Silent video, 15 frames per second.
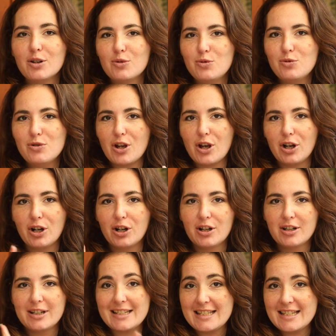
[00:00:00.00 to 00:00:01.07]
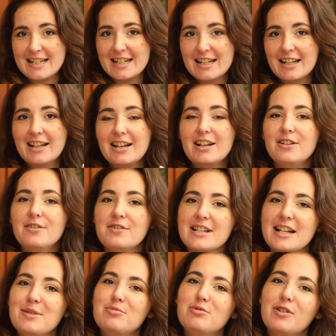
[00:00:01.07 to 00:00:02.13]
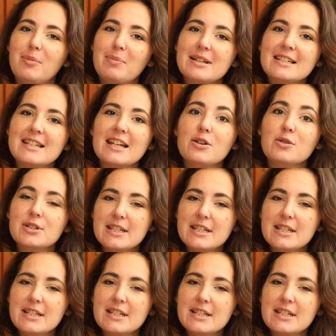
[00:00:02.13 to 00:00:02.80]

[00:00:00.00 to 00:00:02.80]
couleur, style, vous allez pouvoir passer au